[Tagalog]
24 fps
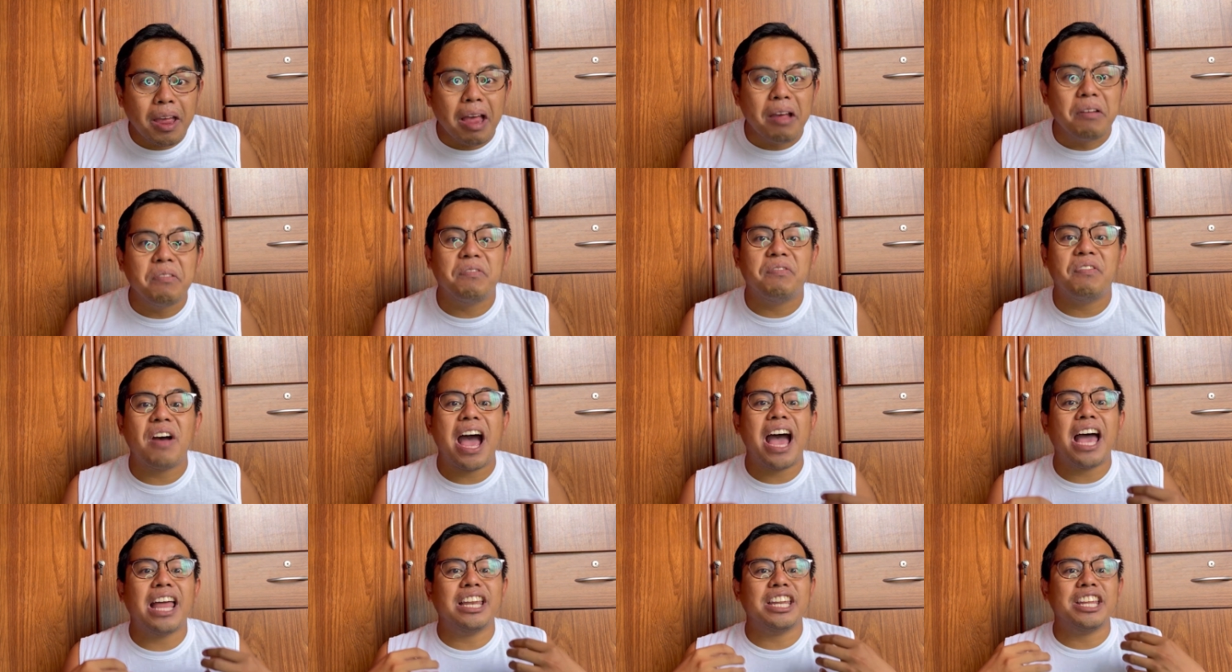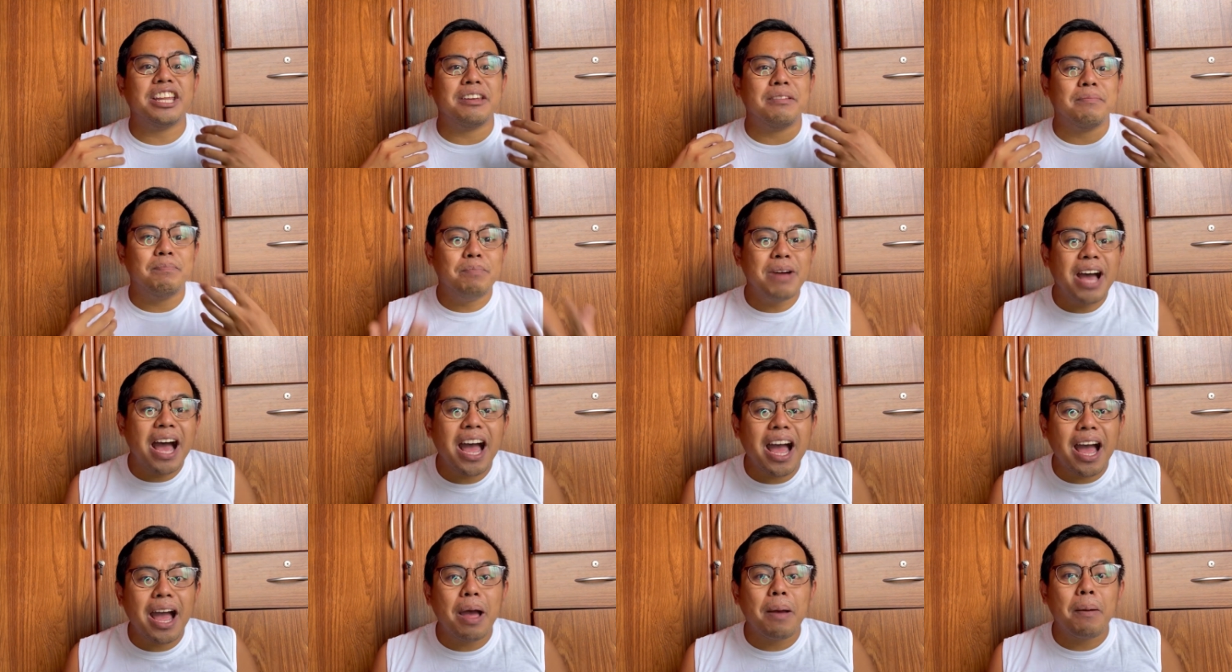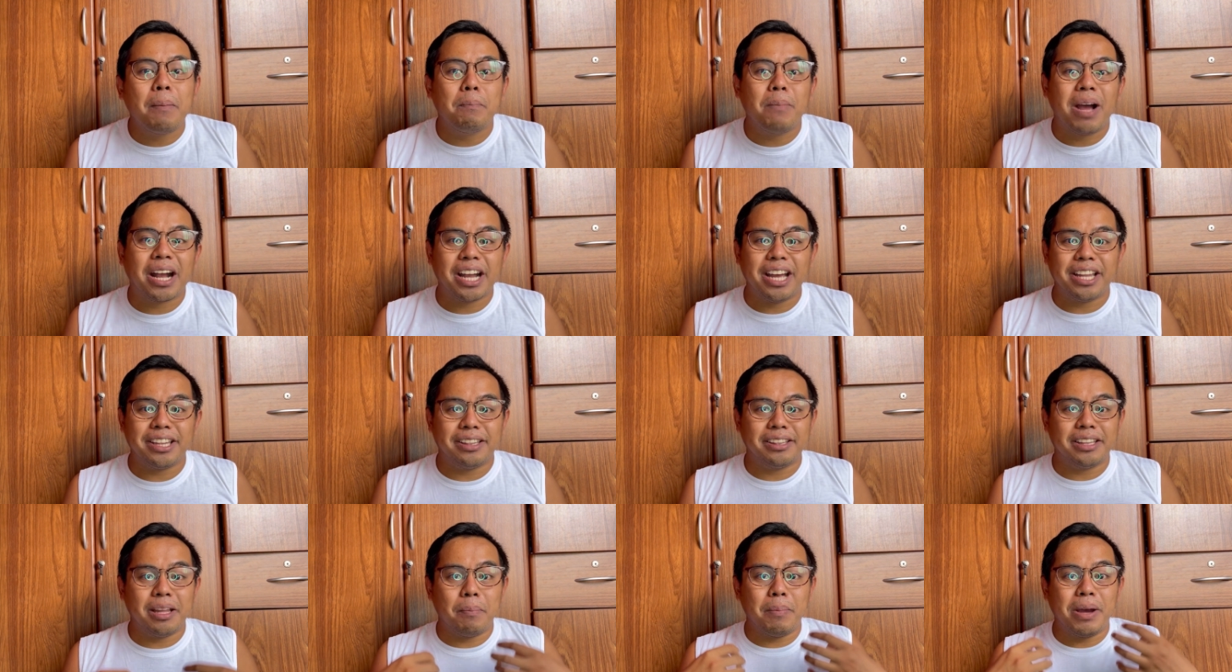valid ba,
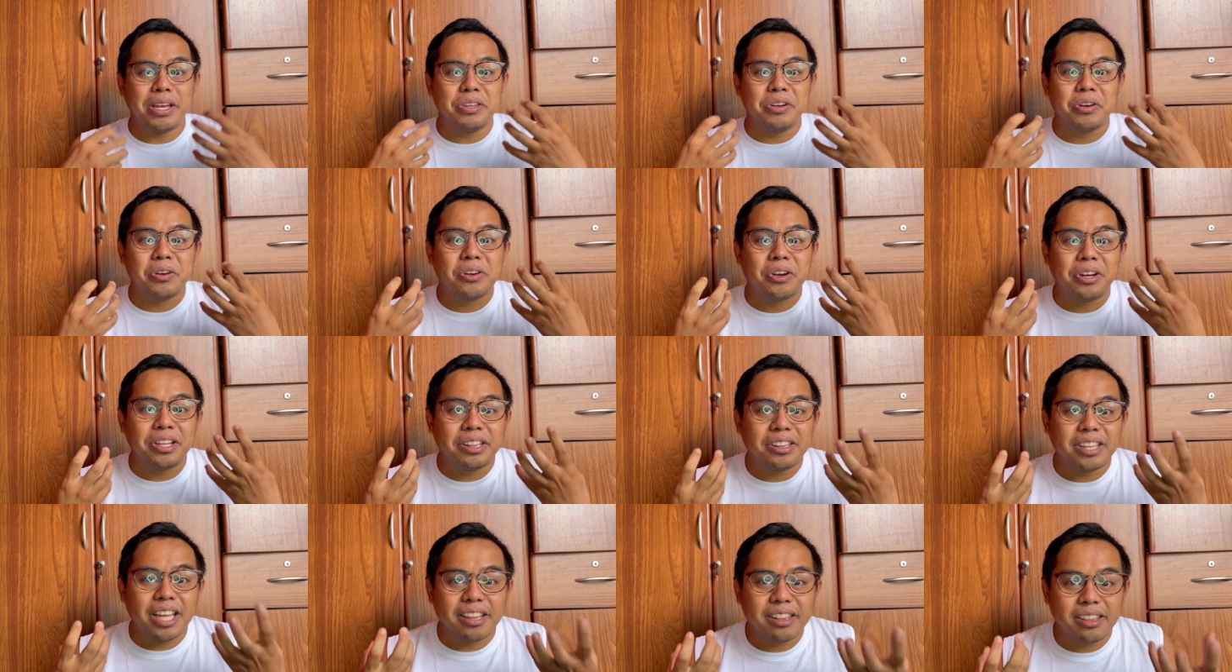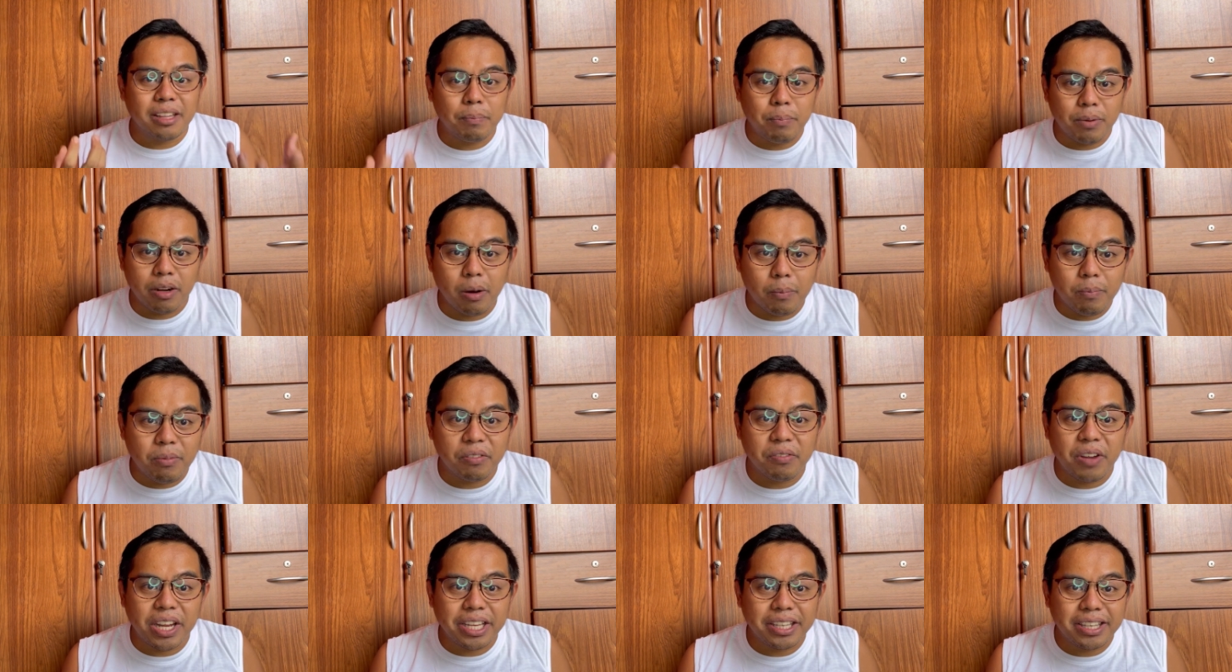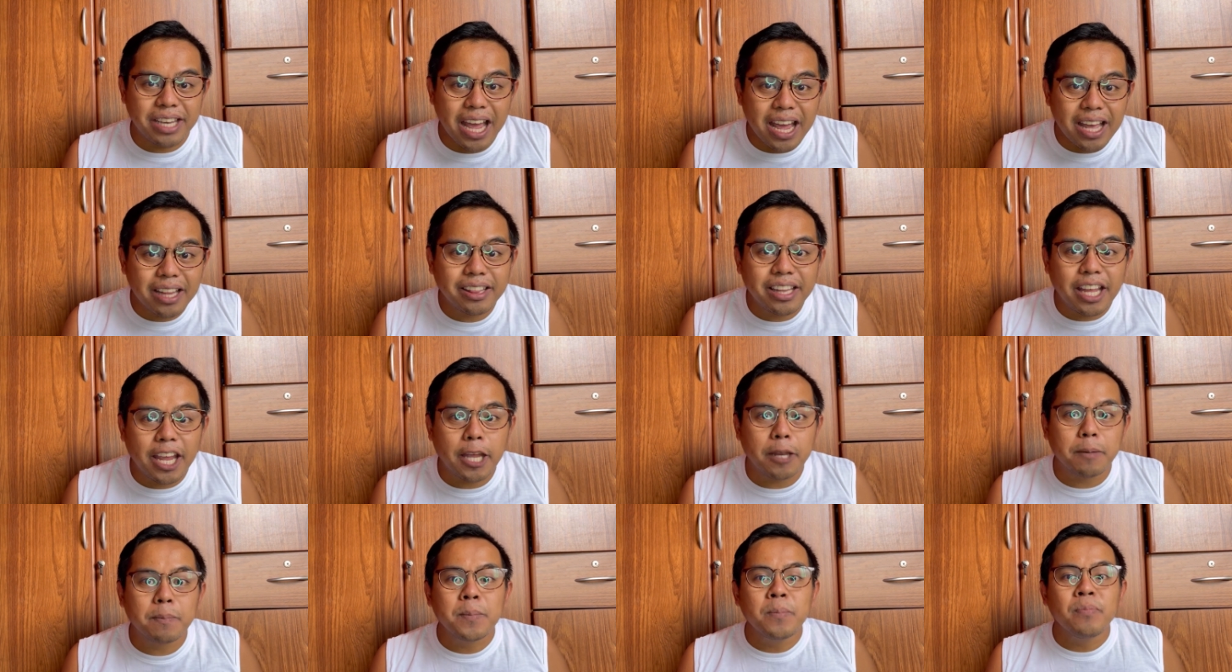maganda ba yung content na pinaprovide
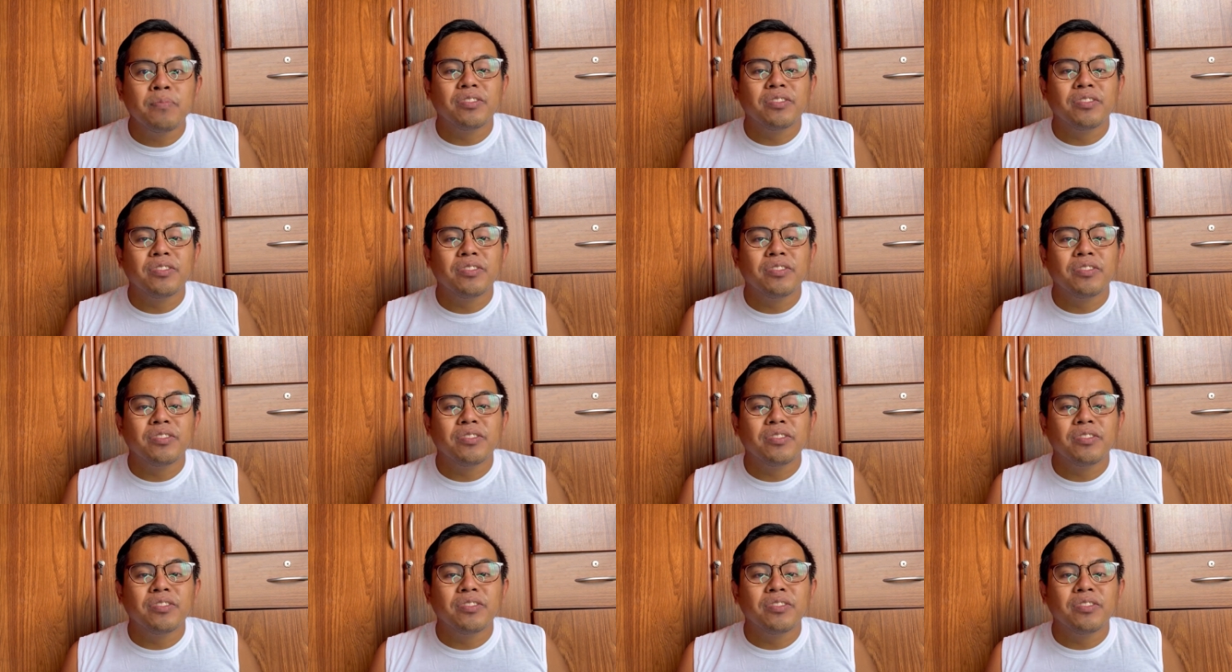natin,